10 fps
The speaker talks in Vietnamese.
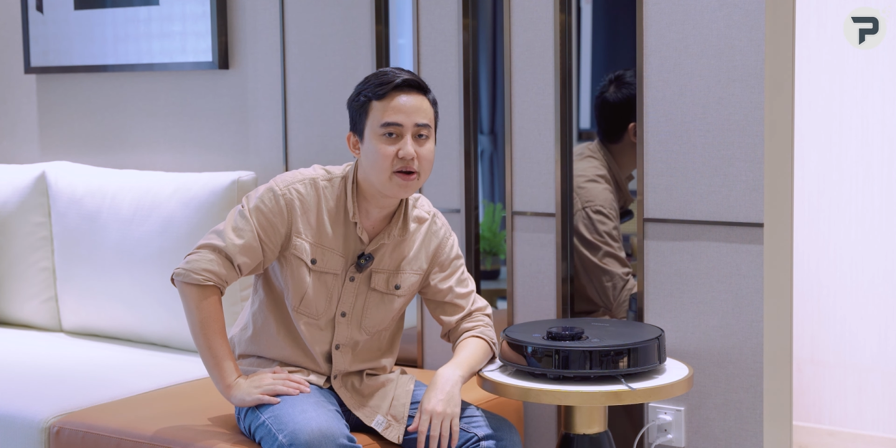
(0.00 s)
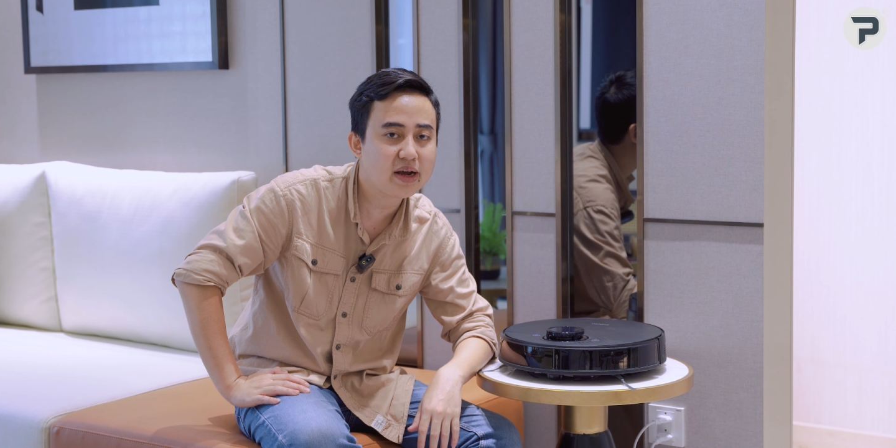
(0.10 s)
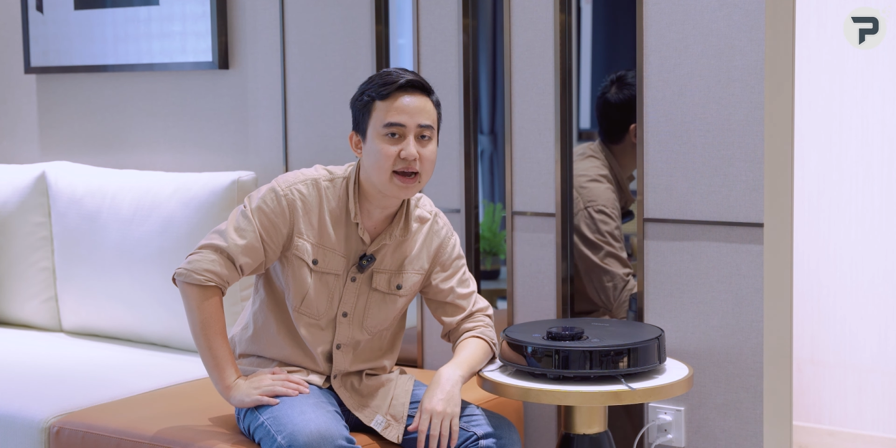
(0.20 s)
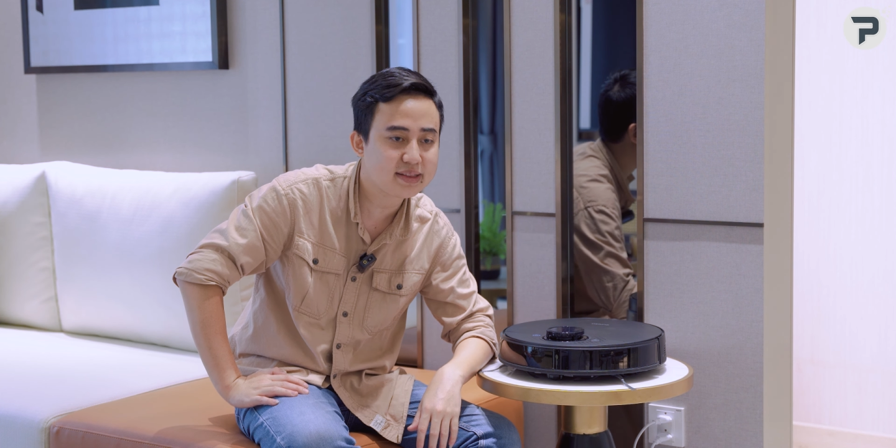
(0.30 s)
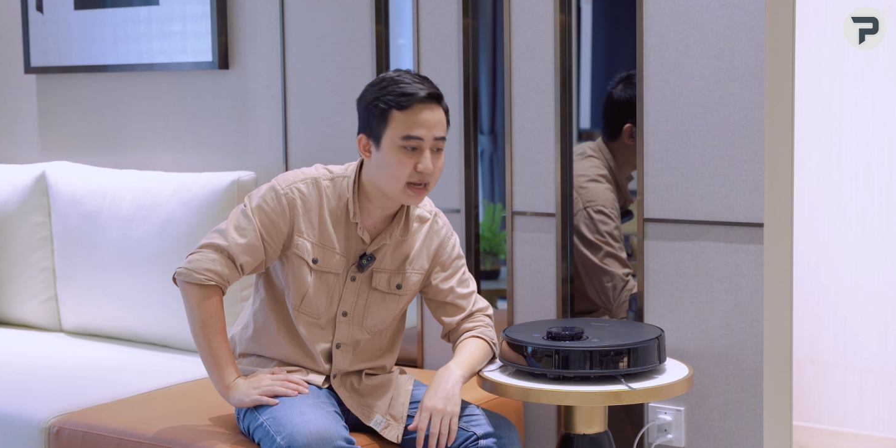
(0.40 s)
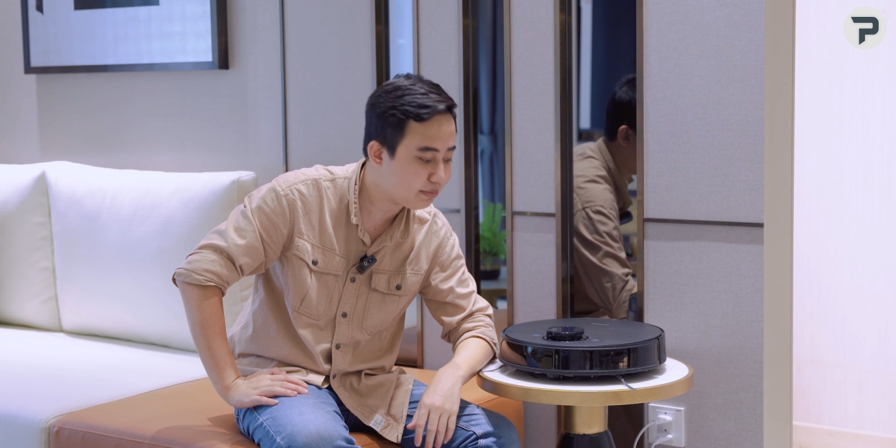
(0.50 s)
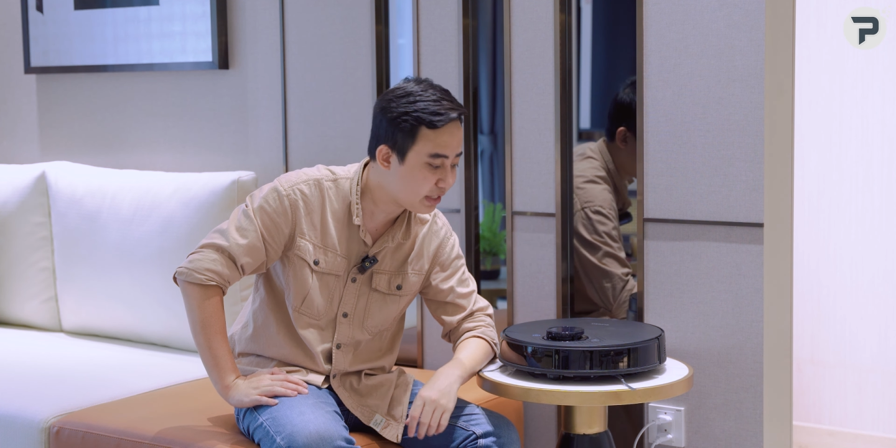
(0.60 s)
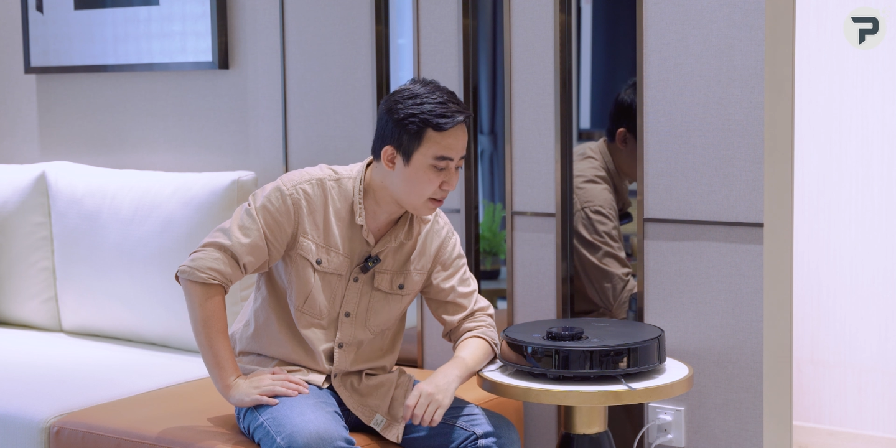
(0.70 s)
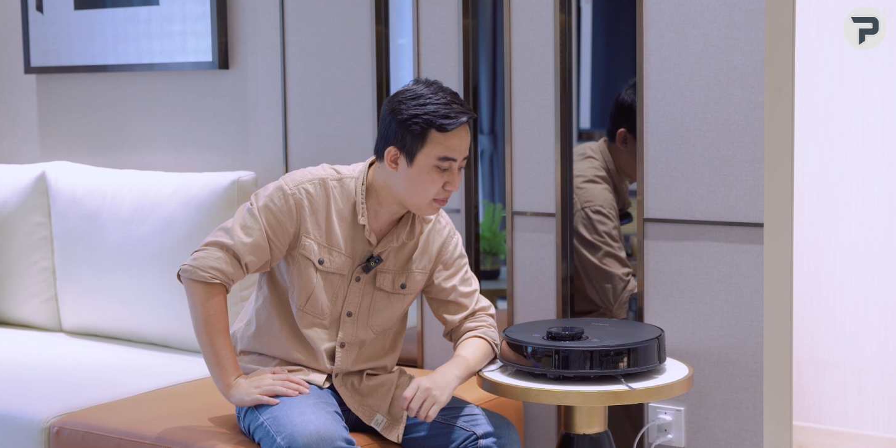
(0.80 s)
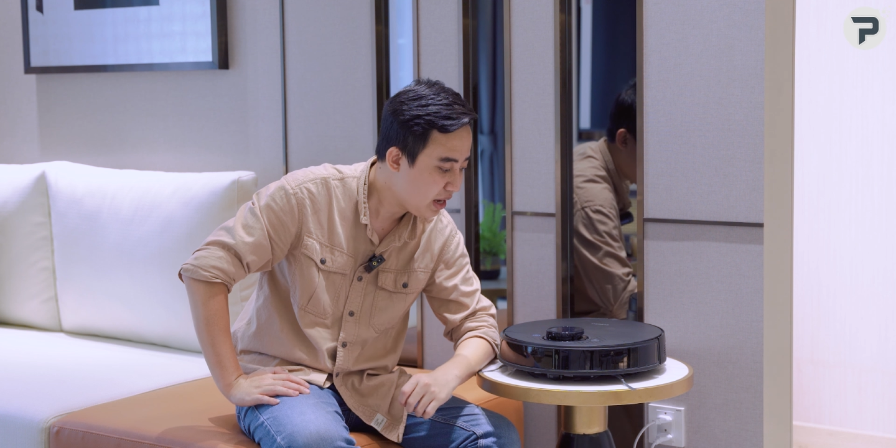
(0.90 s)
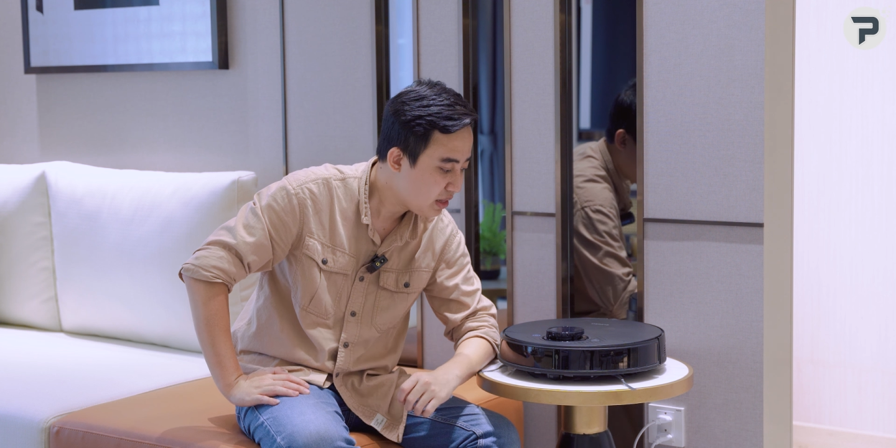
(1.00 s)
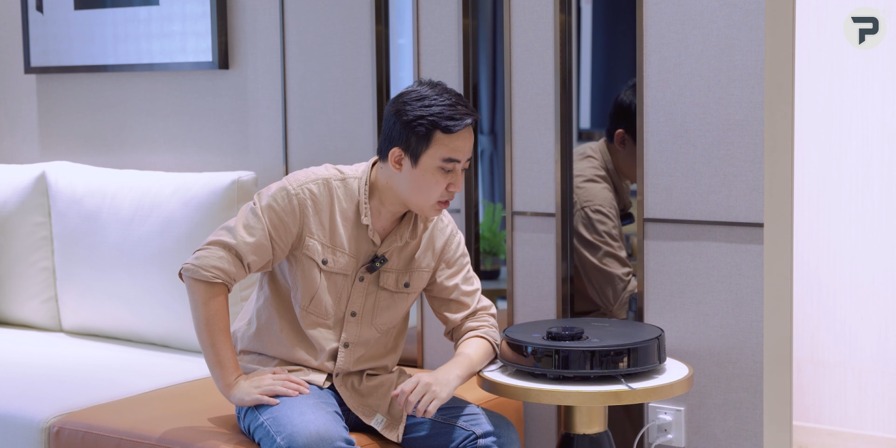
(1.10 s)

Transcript: Eureka 800